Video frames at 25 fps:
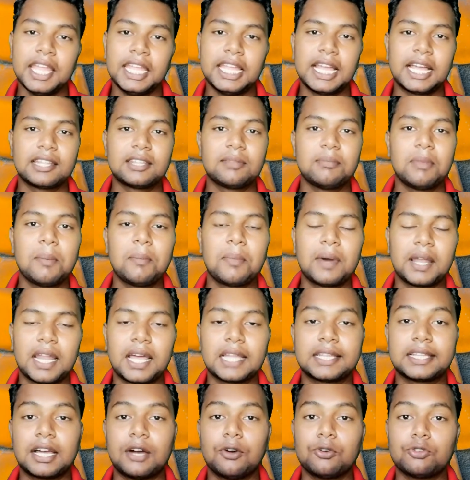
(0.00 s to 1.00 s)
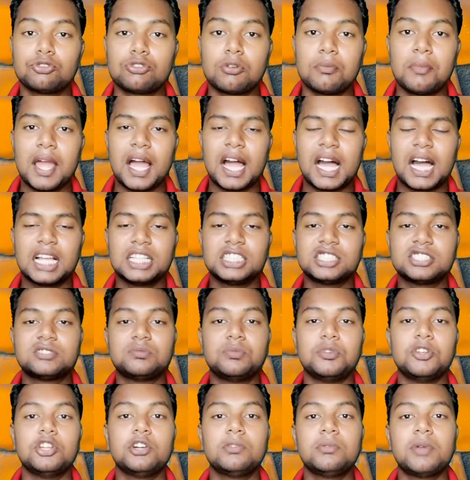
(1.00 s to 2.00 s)
यहाँ से मैं बनाता हूँ तो मैं आज इस
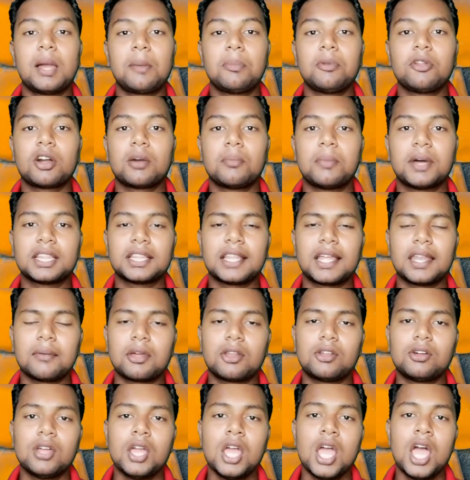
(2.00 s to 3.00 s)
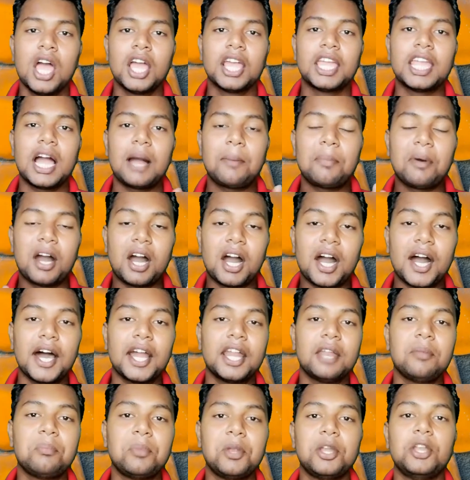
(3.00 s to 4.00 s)
वीडियो में आप लोगों को बताने वाला हूँ कि आप
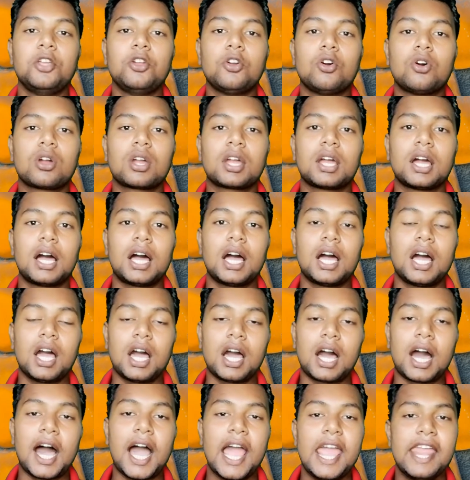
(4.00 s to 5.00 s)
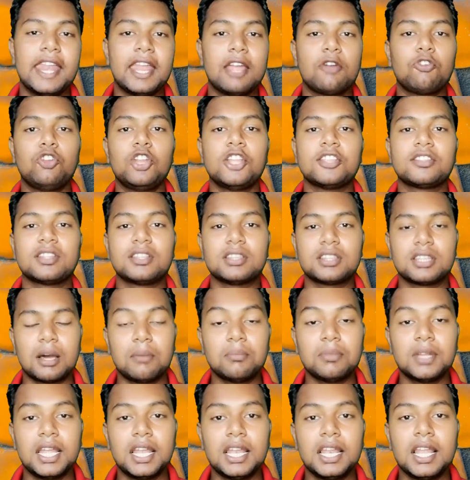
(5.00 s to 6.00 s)
हर वीडियो का हाई रेगुलेशन
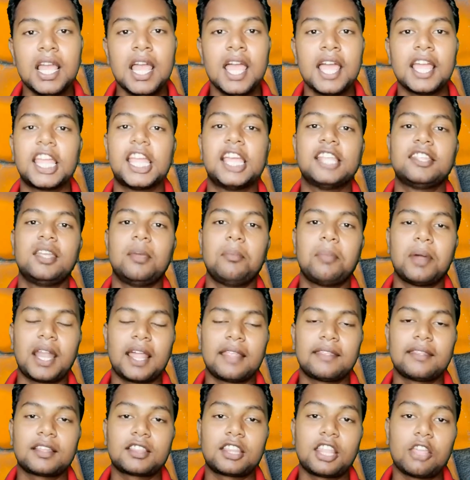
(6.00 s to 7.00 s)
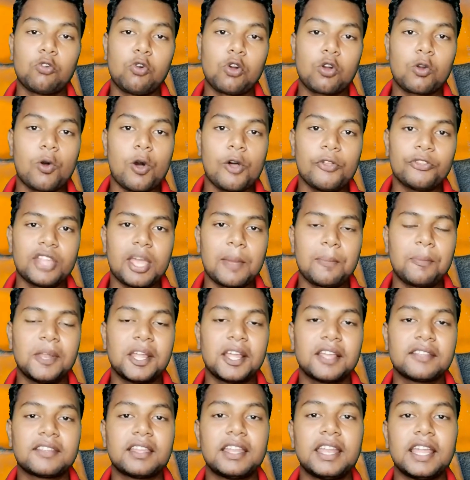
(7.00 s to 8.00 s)
थमनेल कैसे बना सकते हैं वो कौन सा
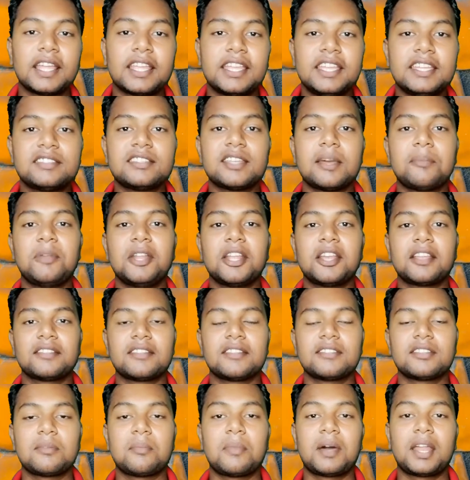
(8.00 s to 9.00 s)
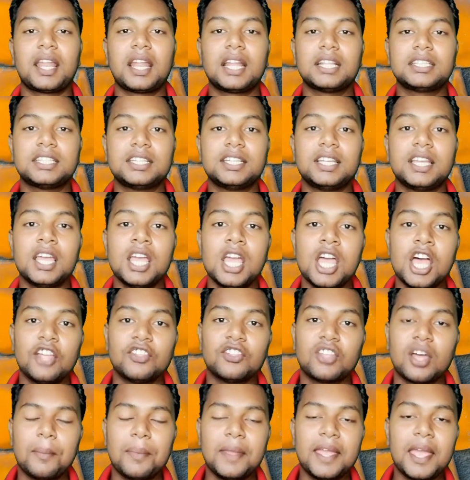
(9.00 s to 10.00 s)
एप्लीकेशन है किस एप्लीकेशन से बनाना चाहिए
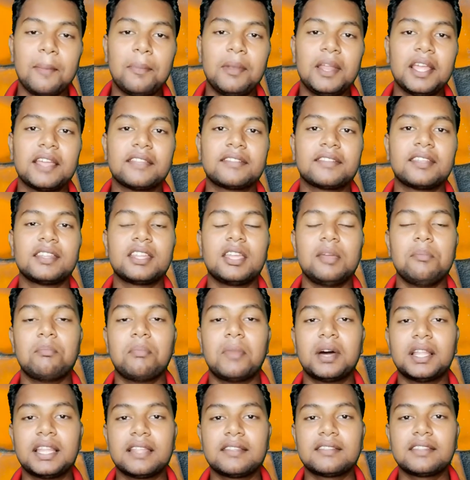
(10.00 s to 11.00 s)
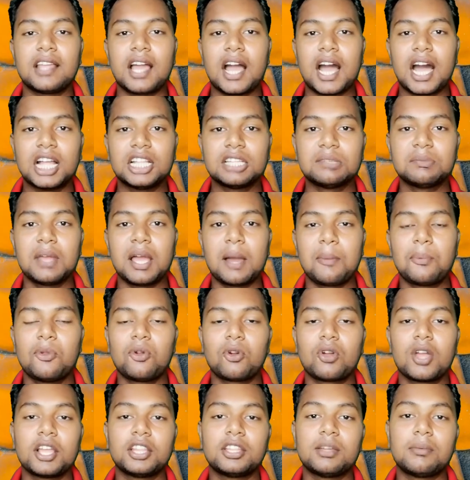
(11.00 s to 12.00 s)
सभी एप्लीकेशन की मदद से आज मैं आप लोग
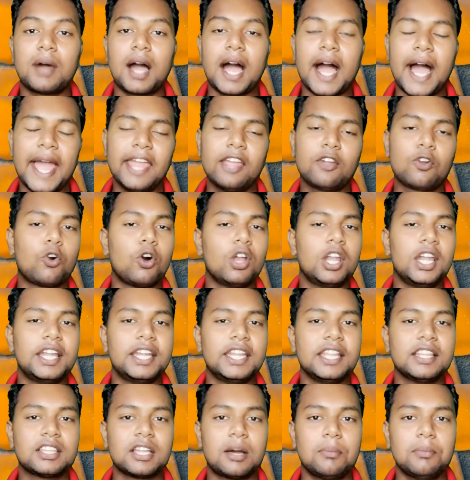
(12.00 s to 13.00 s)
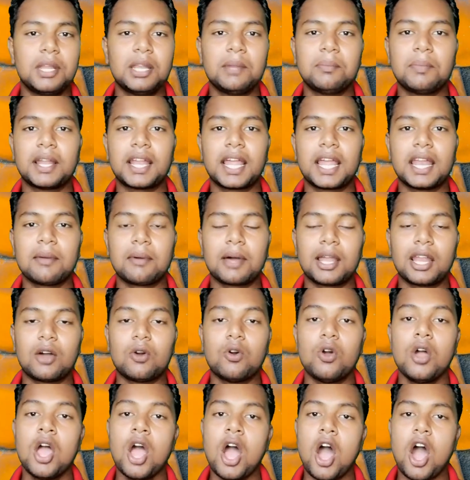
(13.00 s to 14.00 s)
को एकदम हाई क्वालिटी थमनेल बनाने वाला
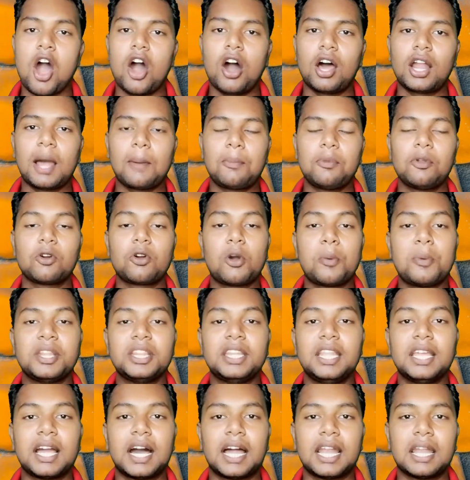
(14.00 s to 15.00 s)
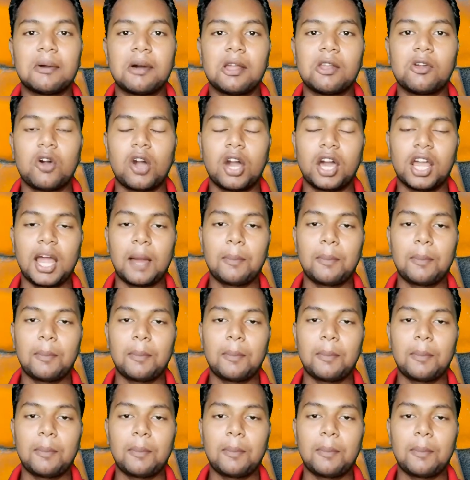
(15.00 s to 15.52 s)
हूँ और आप लोगों को भी दिखाने वाला हूँ अगर